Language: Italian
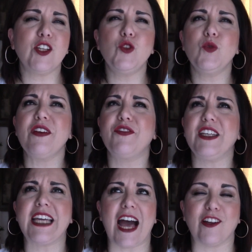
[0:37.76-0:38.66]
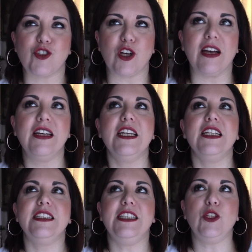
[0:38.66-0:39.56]
di un'efficacia,
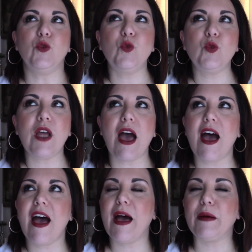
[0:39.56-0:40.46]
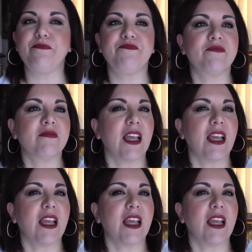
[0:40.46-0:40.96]
di una